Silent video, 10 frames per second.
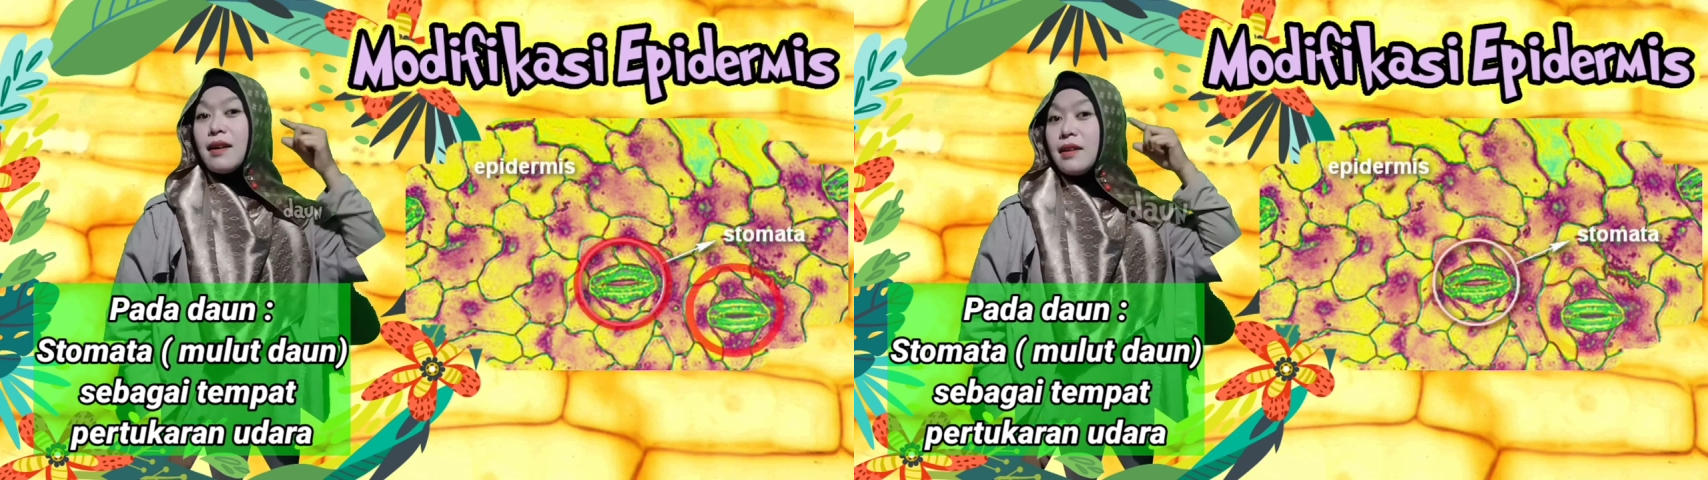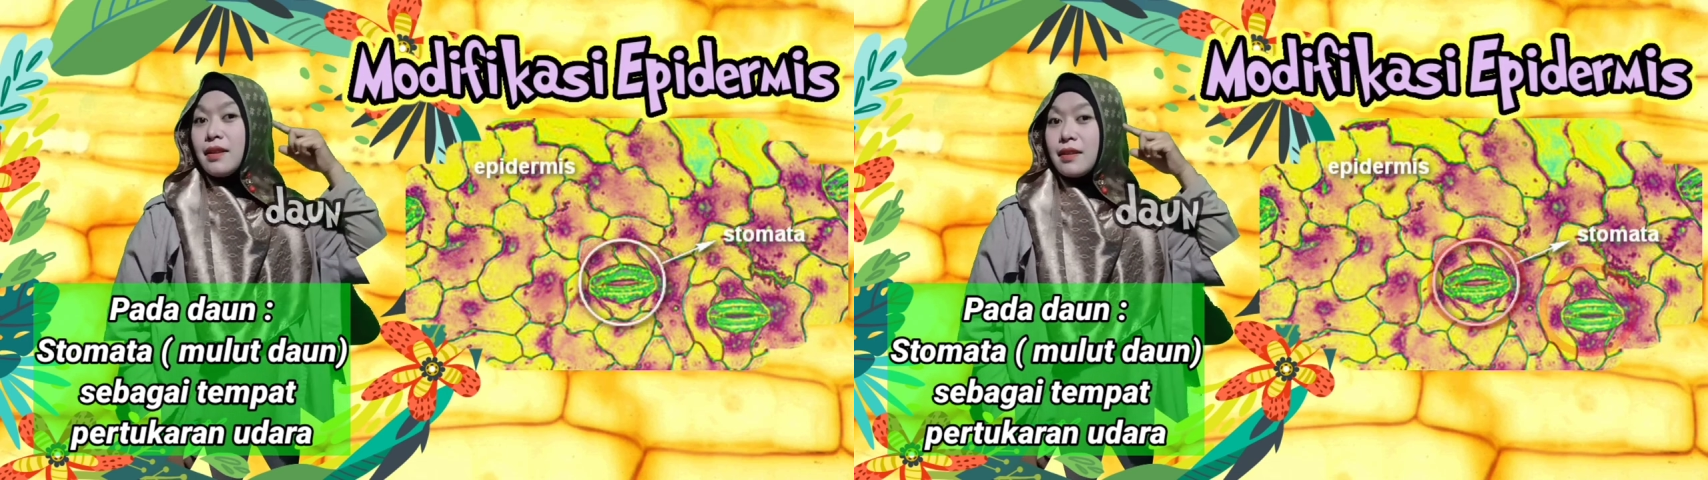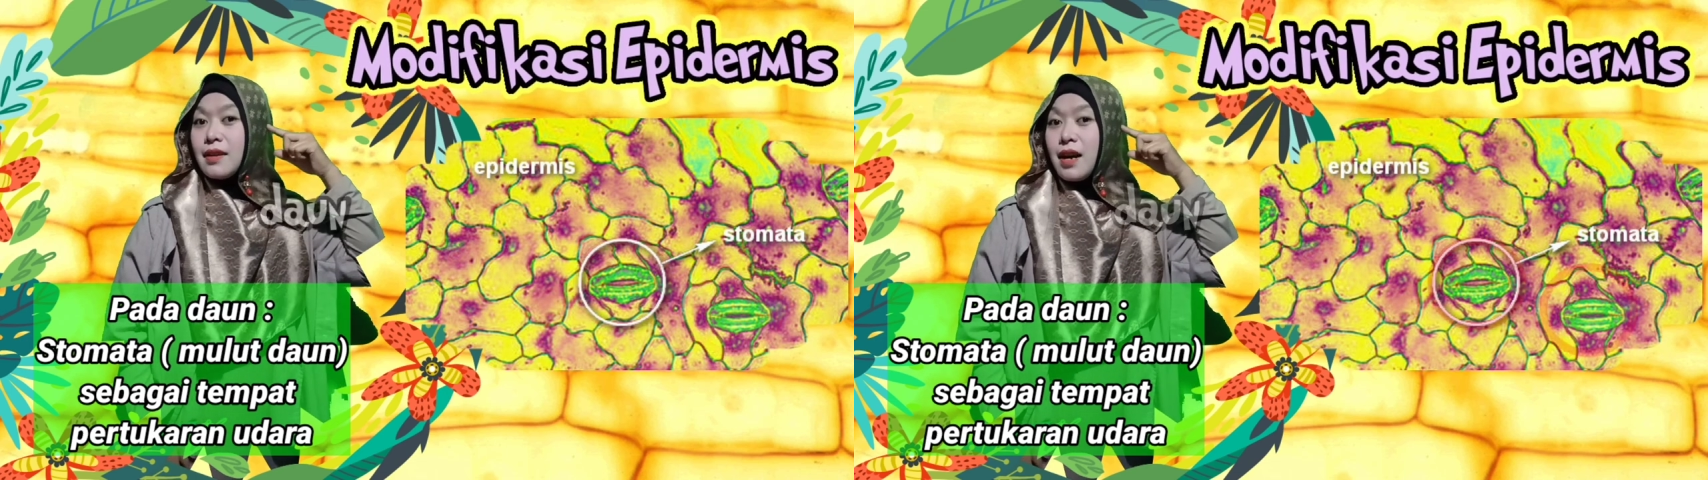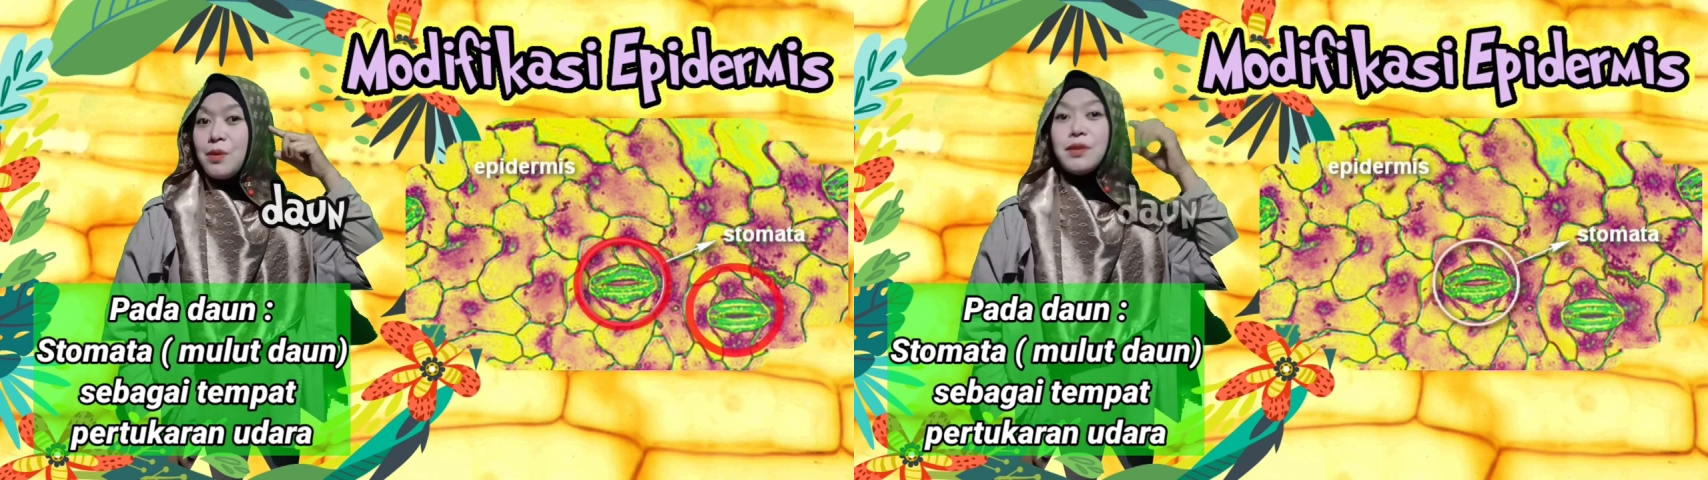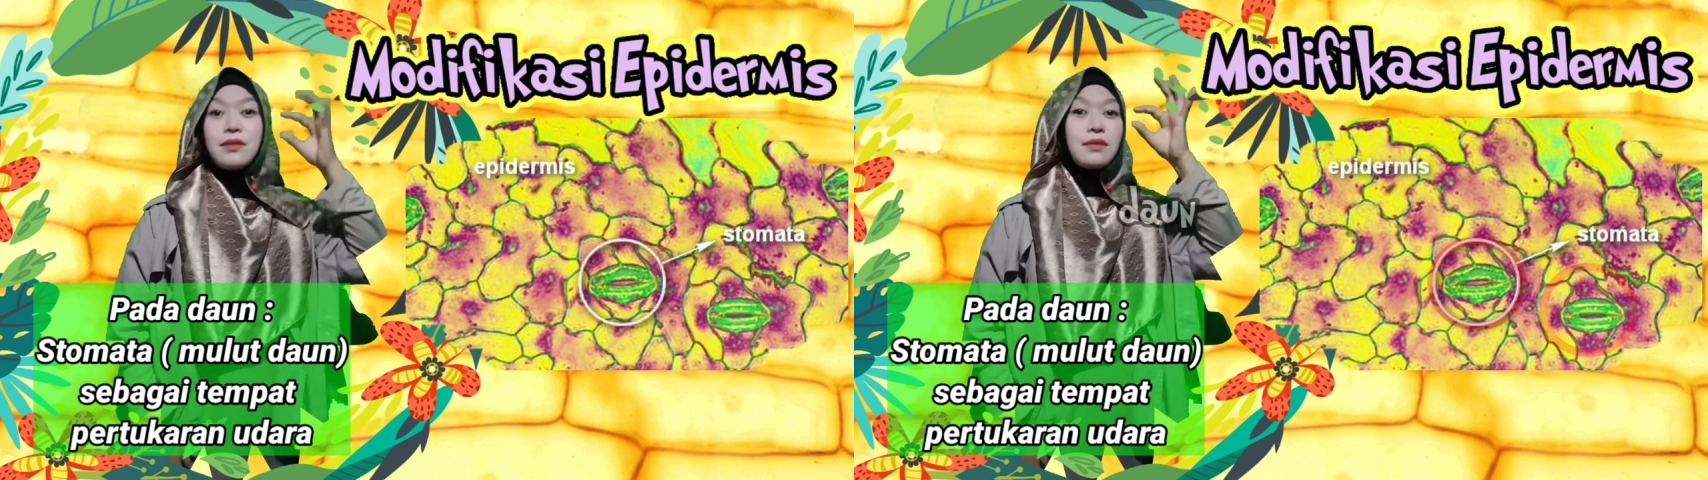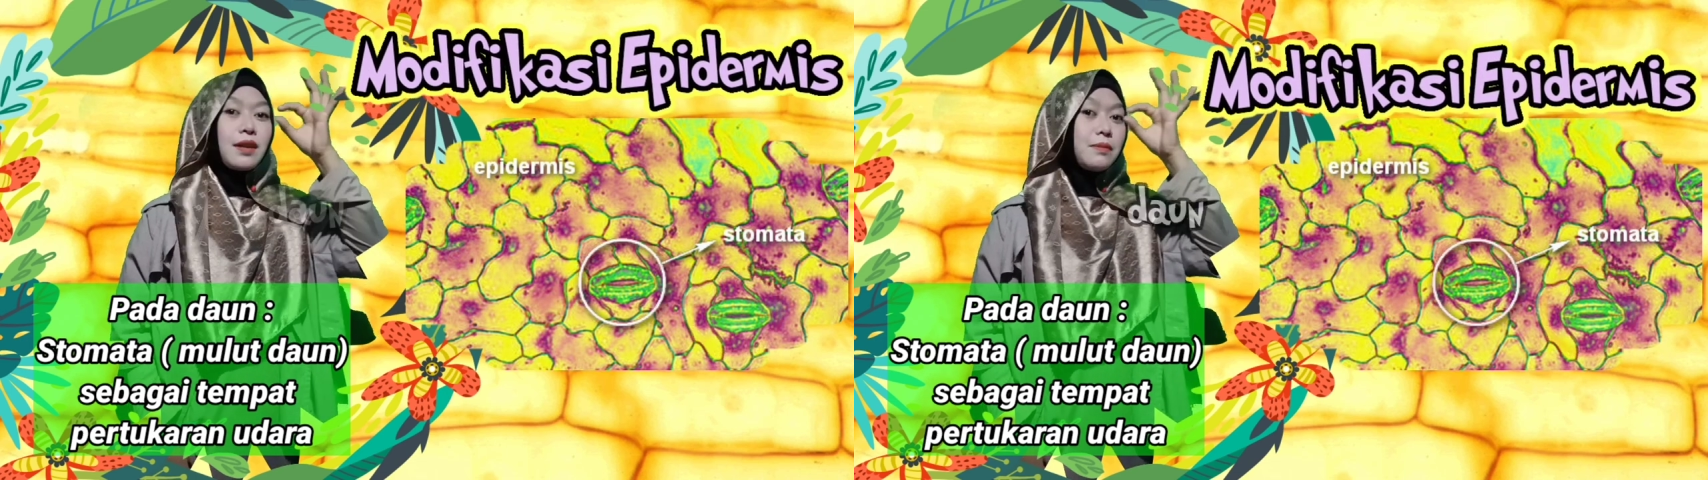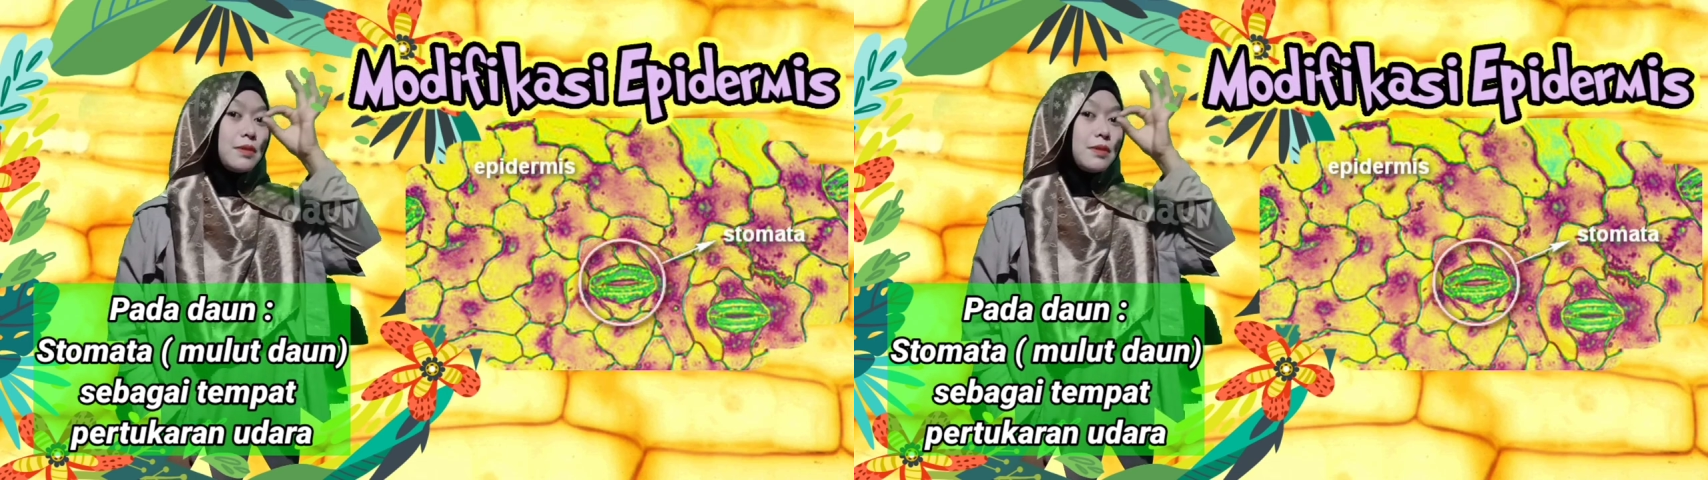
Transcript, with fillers: pada daun?